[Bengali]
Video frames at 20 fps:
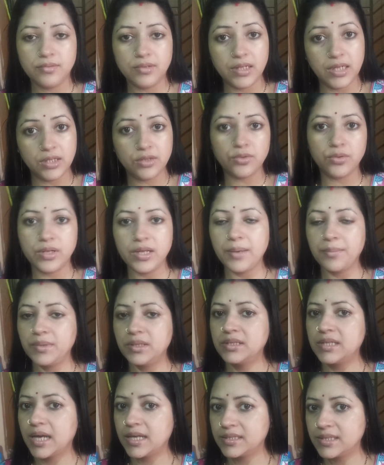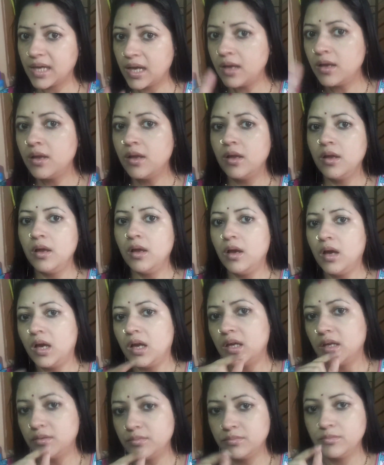ডেট তরি আমি যা যা
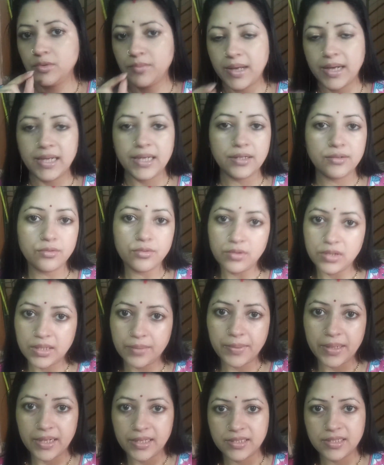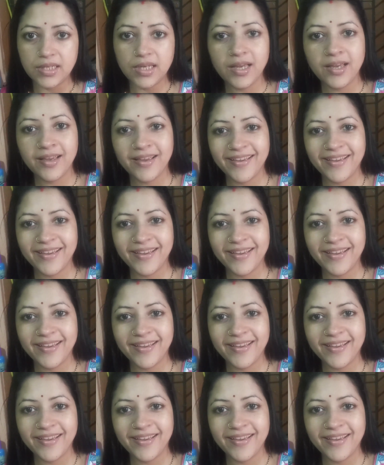মোবাইলে তুলতে পেরেছি